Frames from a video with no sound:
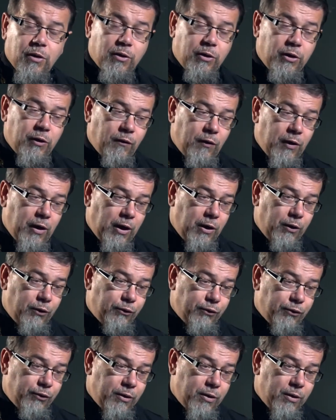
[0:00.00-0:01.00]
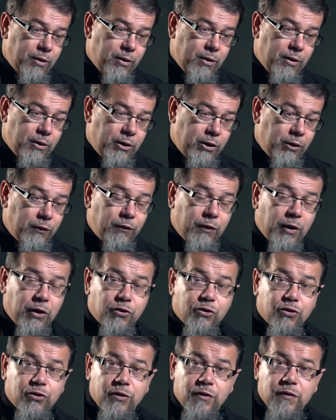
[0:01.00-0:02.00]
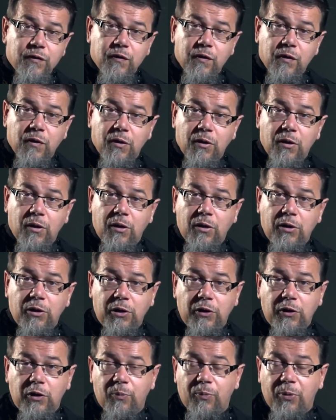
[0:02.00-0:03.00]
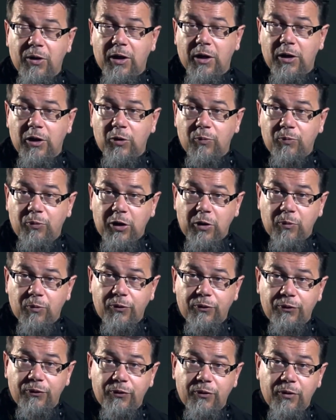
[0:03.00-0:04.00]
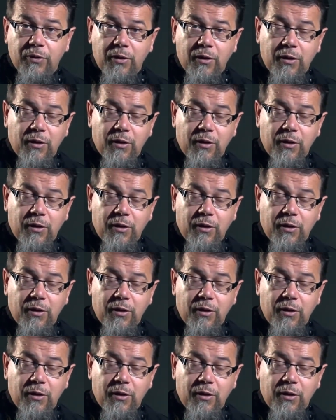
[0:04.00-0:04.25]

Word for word: являются и вечность, и непоколебимость.